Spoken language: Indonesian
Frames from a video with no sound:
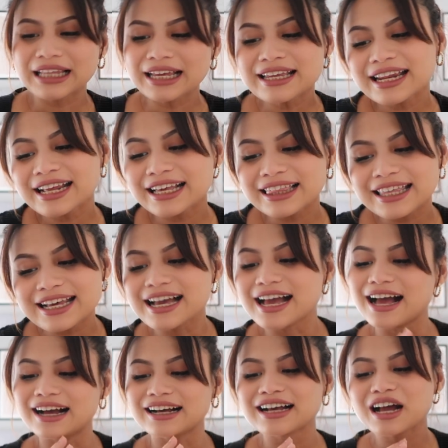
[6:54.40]
pertanyaan yang ketiga
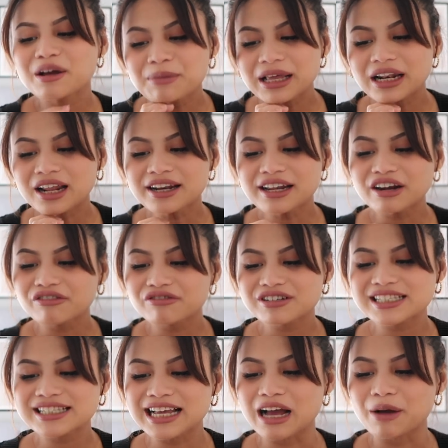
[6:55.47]
Kabela
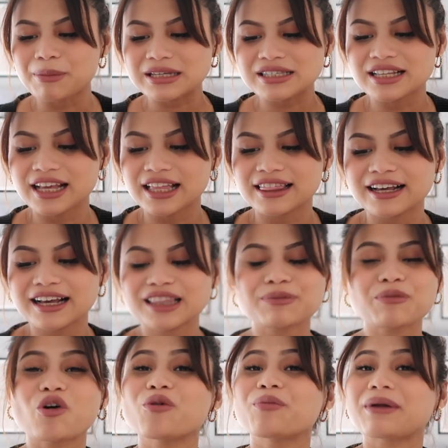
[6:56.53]
nervous nggak pas deket-deket
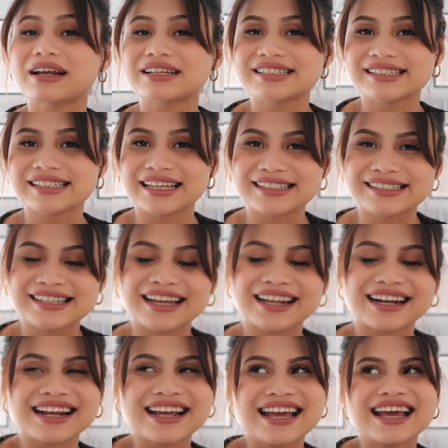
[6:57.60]
mau operasi
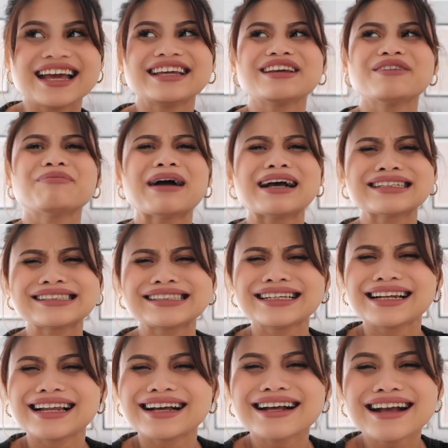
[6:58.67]
sesar ya
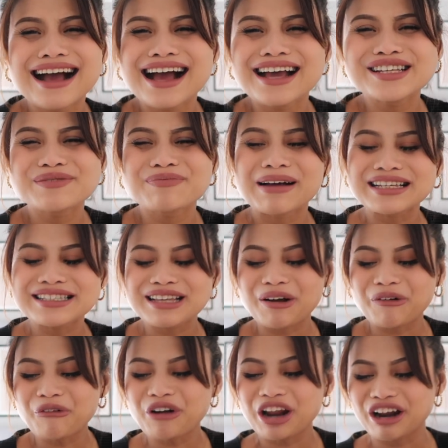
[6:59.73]
pastilah guys pasti
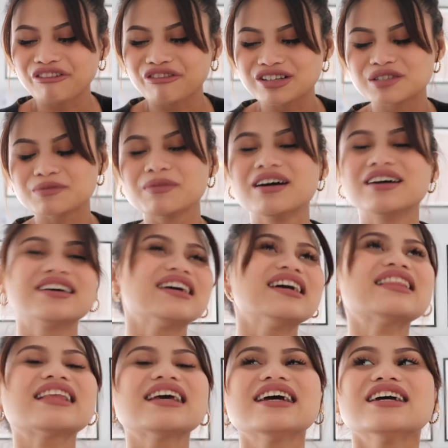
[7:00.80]
aku nervous
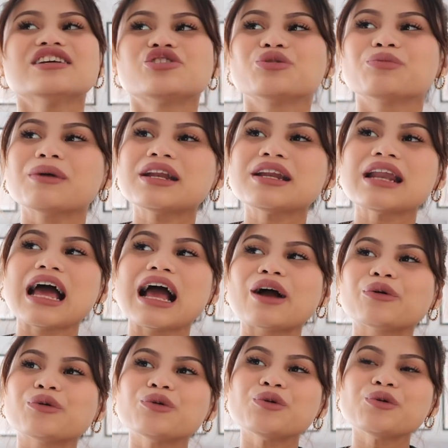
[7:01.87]
banget cuman
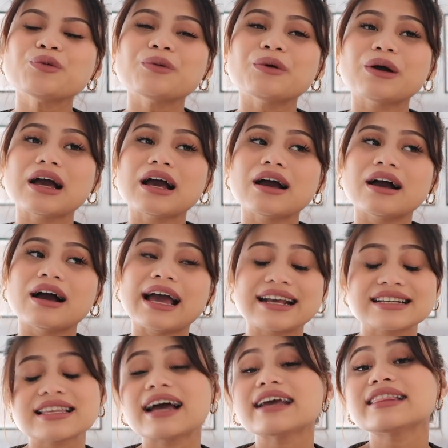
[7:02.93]
aku uh,
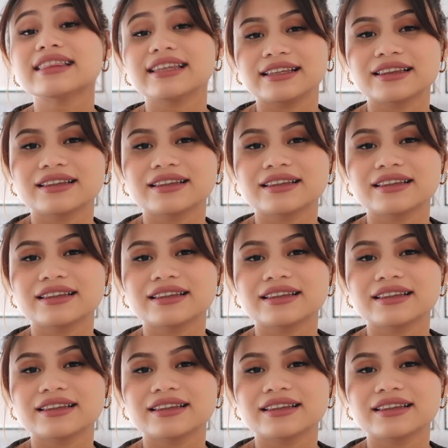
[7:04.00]
excited